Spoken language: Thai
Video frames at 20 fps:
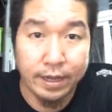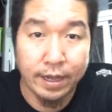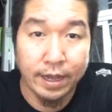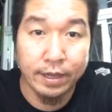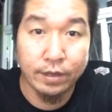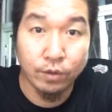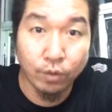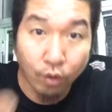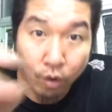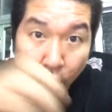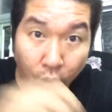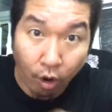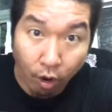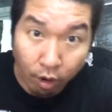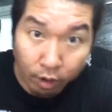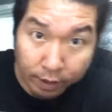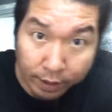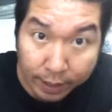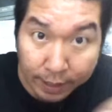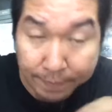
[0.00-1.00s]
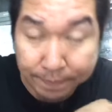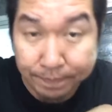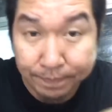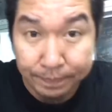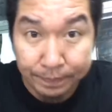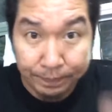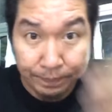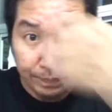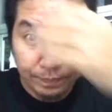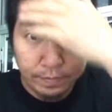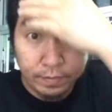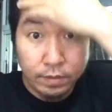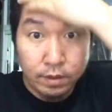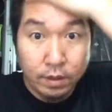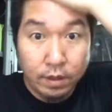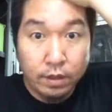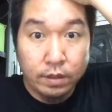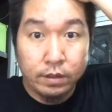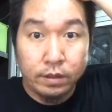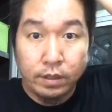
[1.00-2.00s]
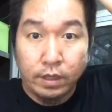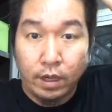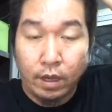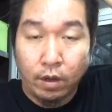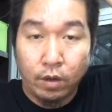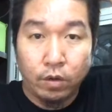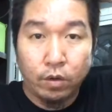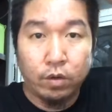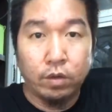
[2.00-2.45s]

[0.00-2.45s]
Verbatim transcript: ให้ดูของนะครับเดี๋ยว